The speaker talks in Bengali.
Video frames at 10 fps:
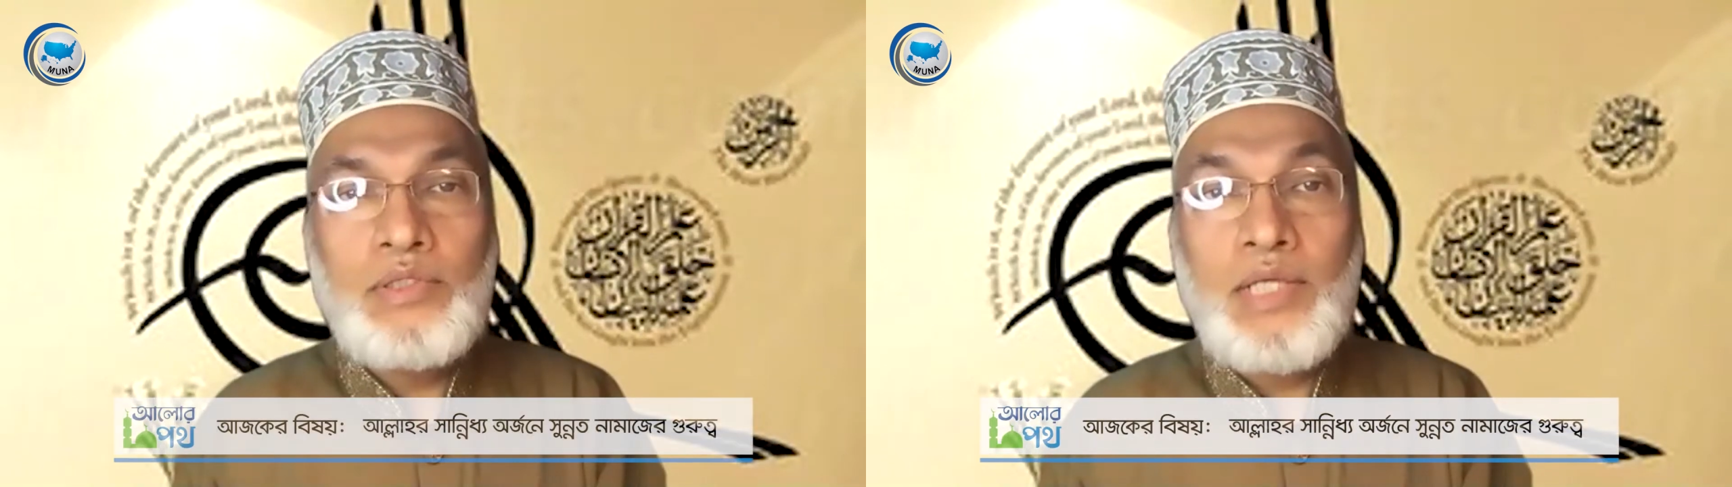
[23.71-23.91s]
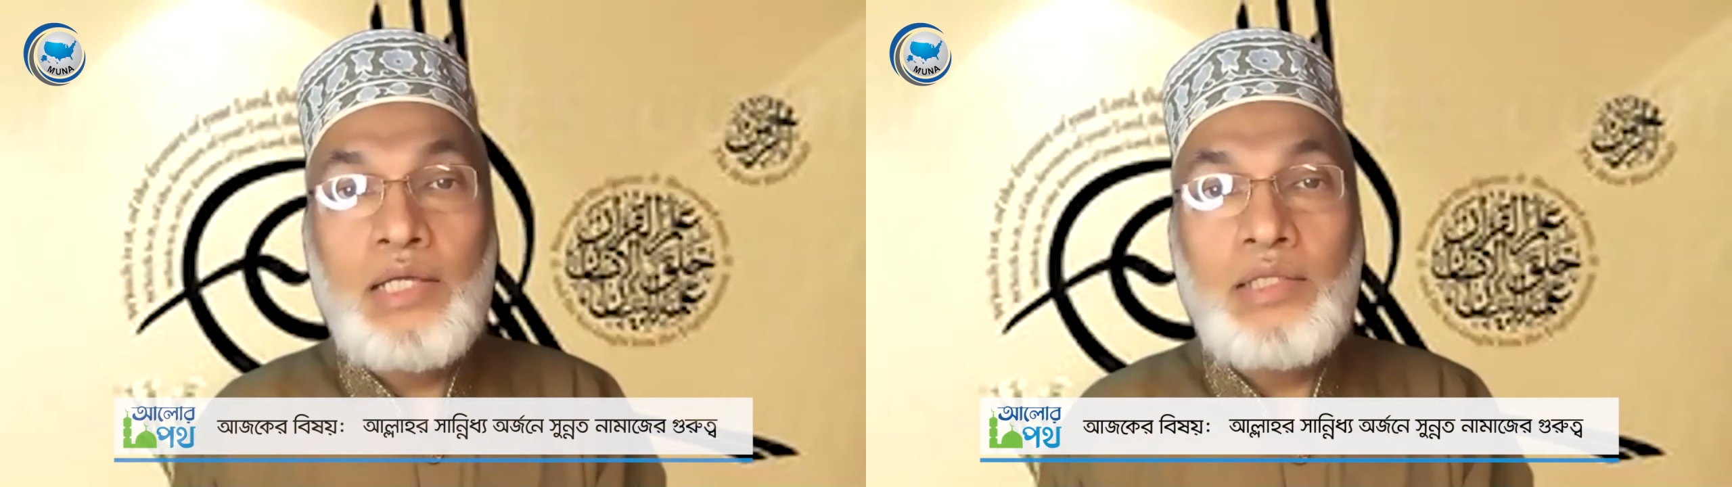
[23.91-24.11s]

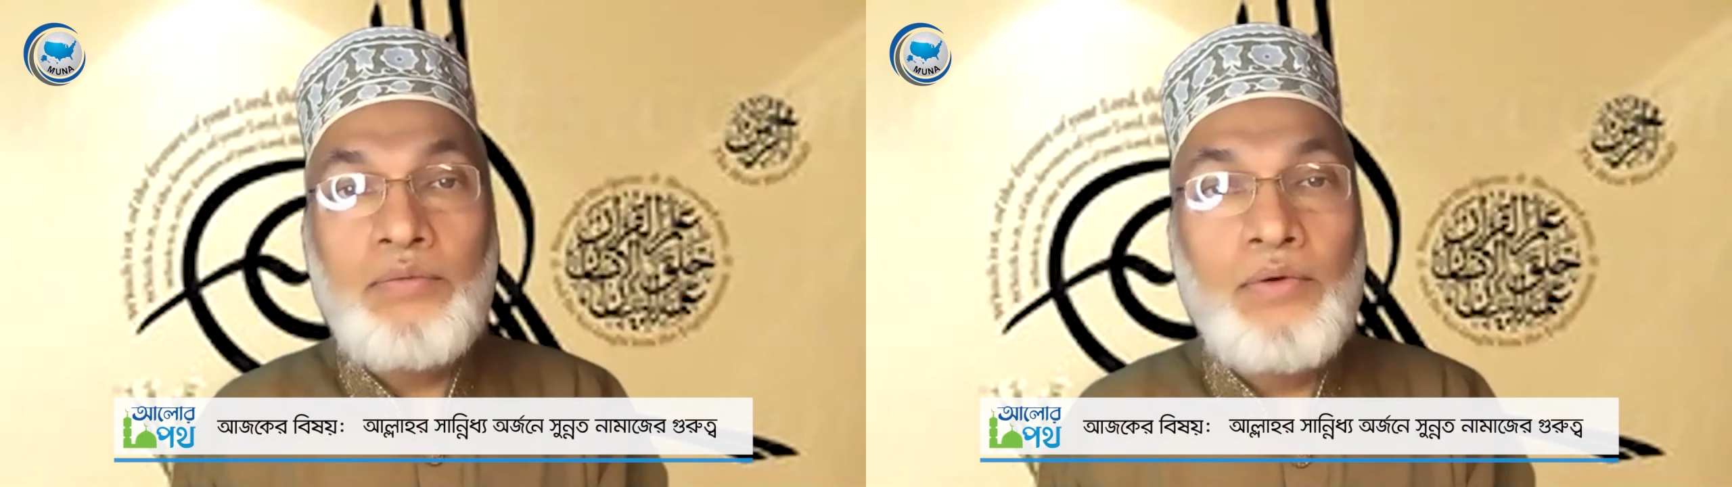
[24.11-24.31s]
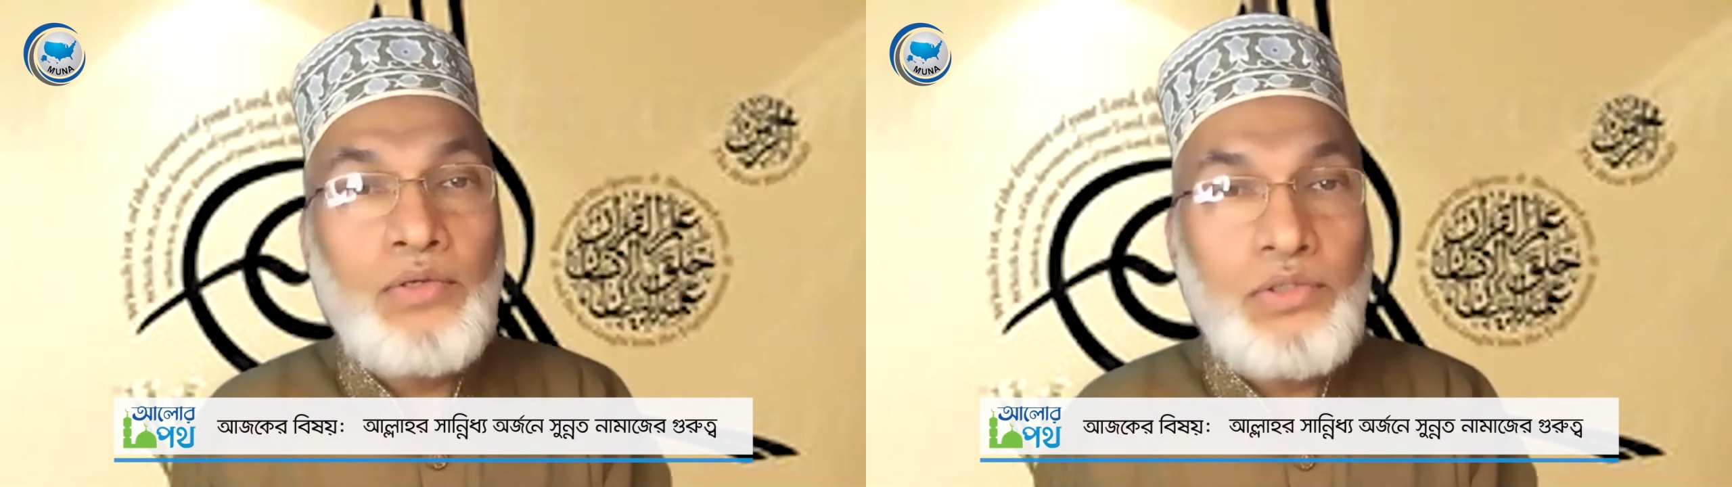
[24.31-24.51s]
জায়দা
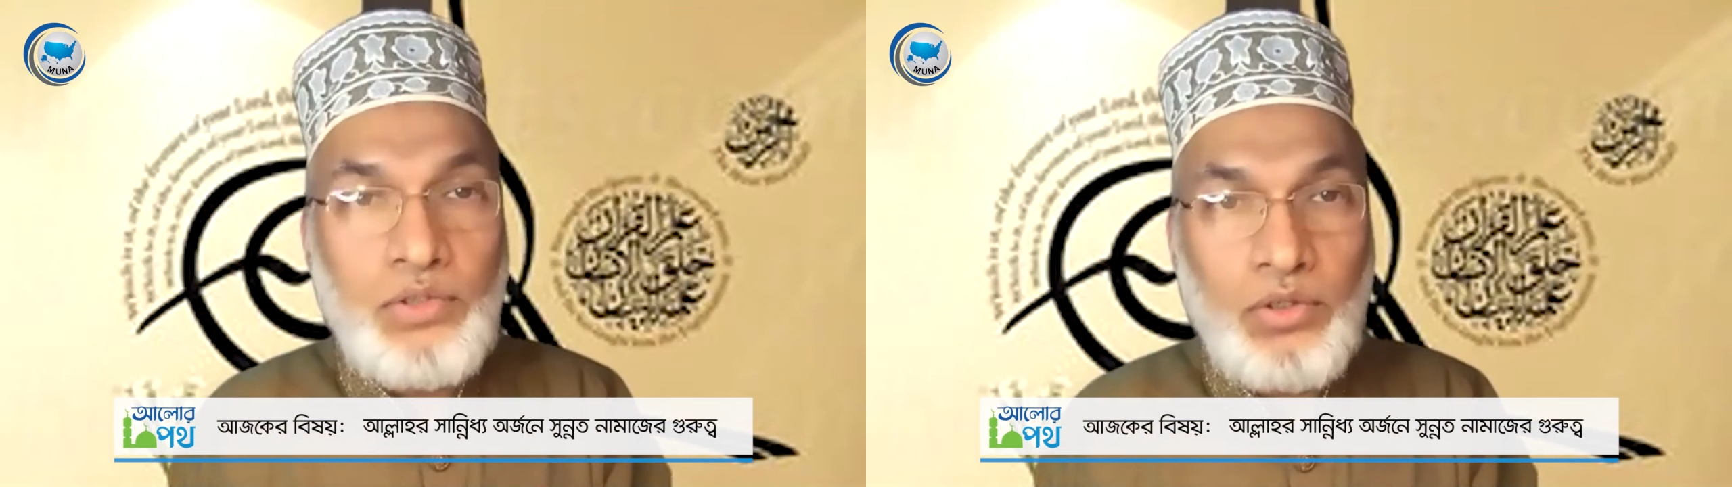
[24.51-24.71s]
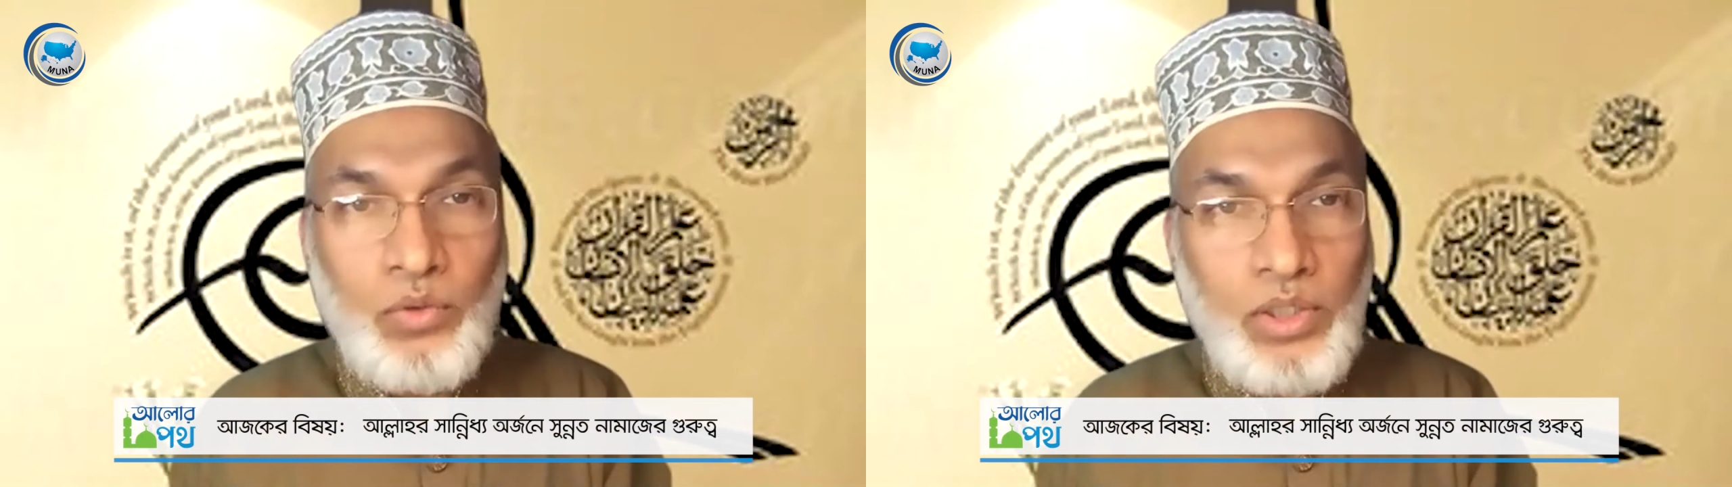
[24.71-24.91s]
ফরজ
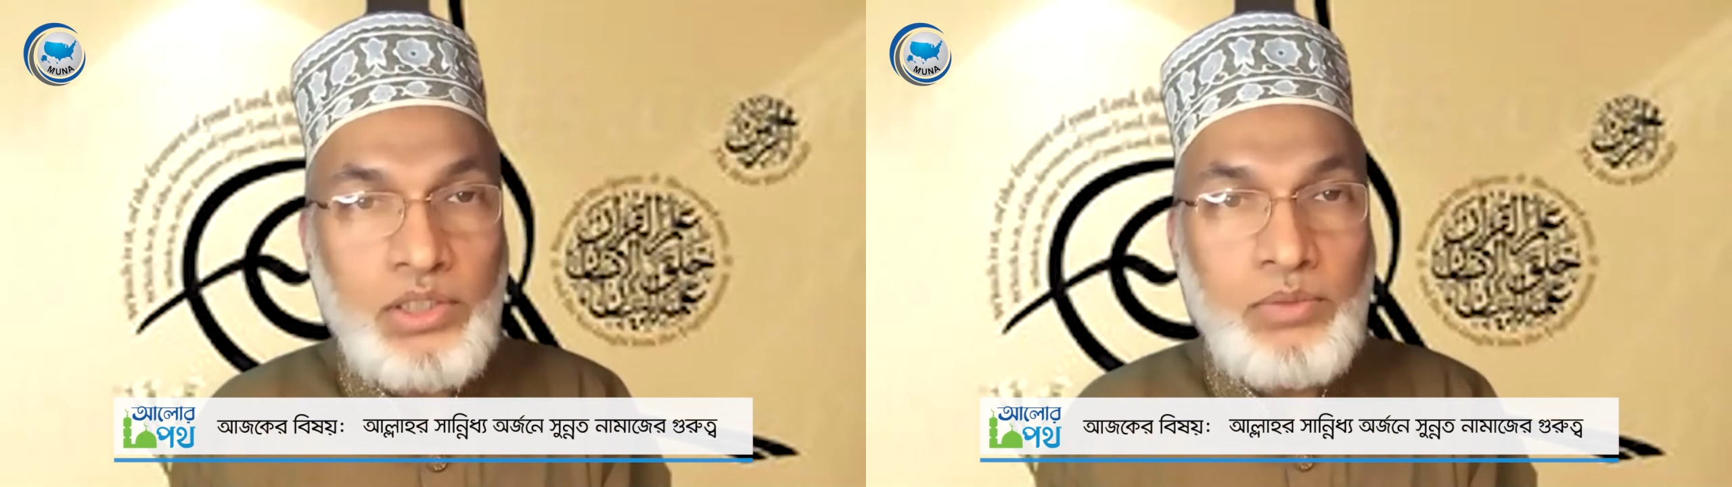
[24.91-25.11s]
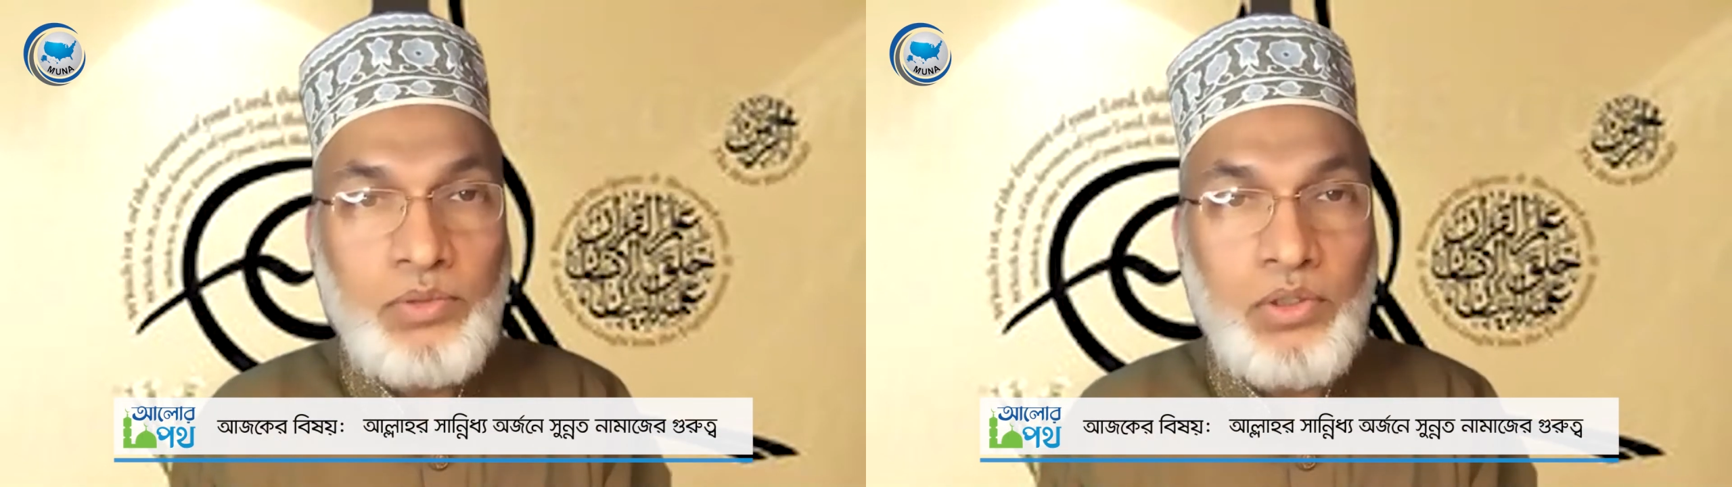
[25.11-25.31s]
নয়
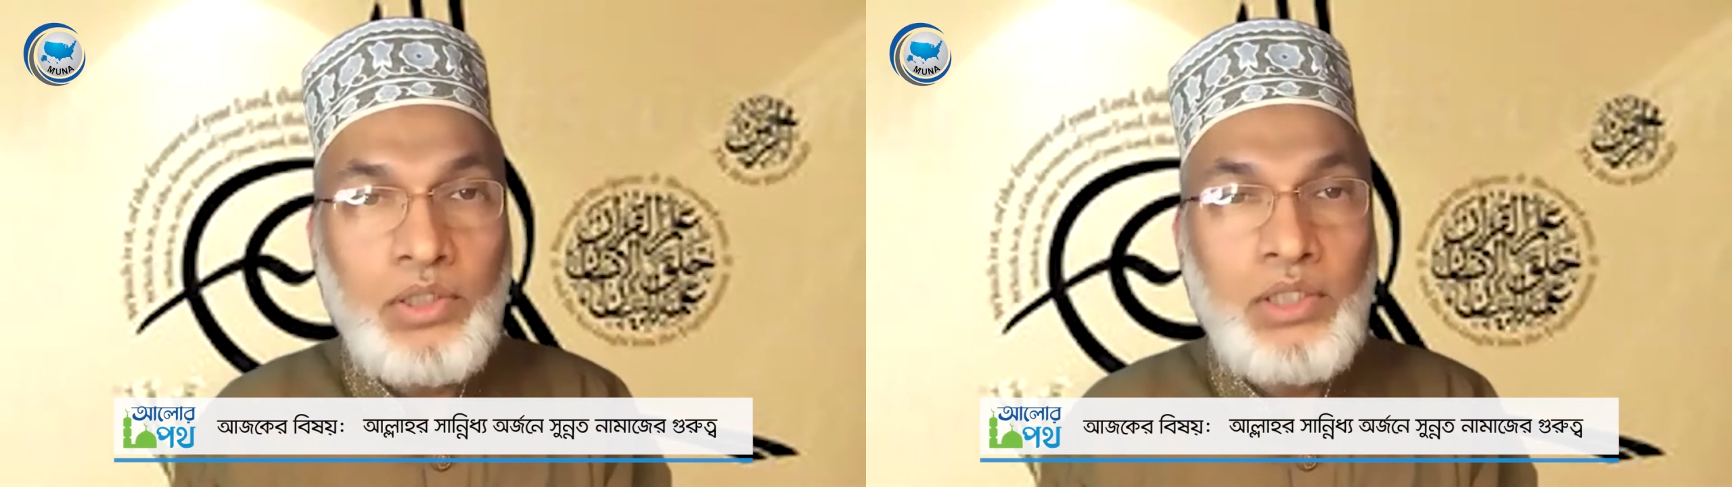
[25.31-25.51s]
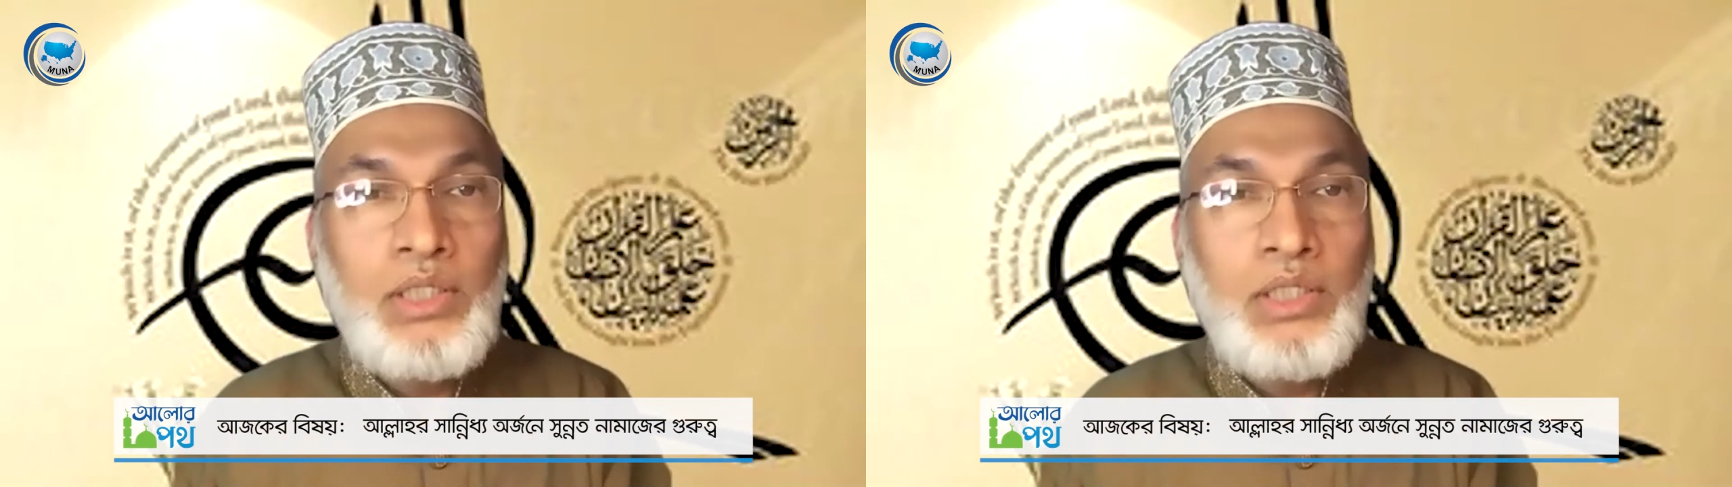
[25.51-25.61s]
ওয়াজিব নয়